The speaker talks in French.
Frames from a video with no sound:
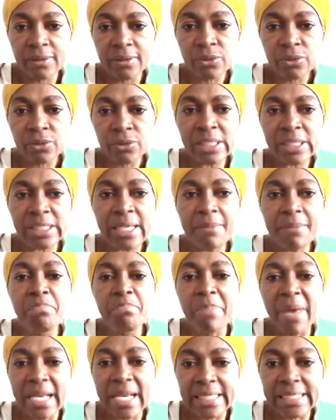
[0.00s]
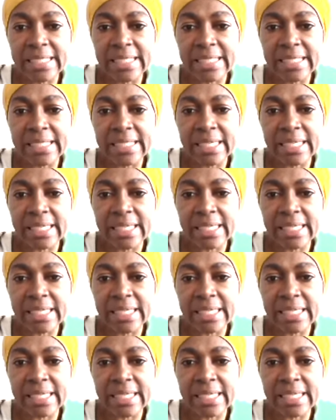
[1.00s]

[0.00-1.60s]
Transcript: Tu es un zébule,